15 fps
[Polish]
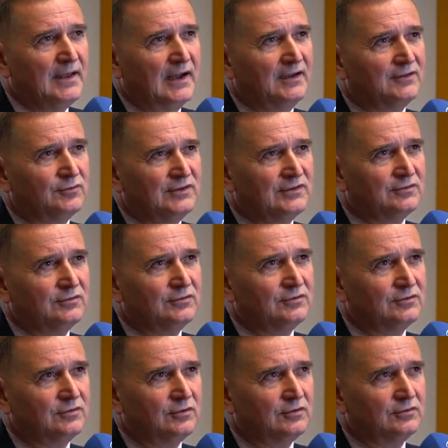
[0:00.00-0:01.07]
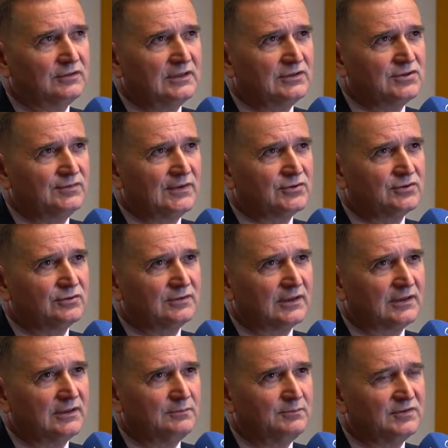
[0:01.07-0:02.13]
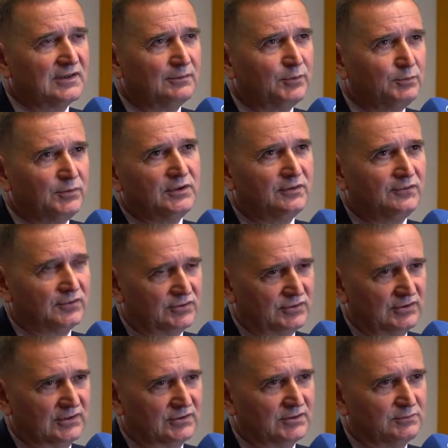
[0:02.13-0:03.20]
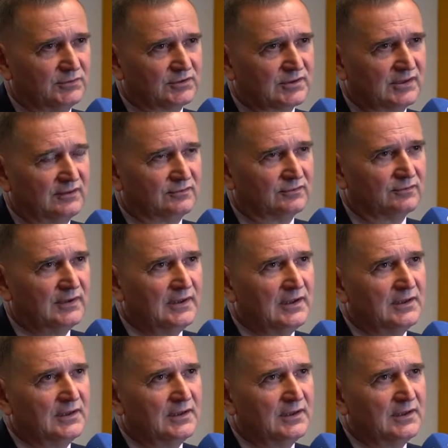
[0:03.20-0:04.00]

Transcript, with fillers: ale z drugiej strony to też świadczy o takiej zapobiegliwości naszych mieszkańców.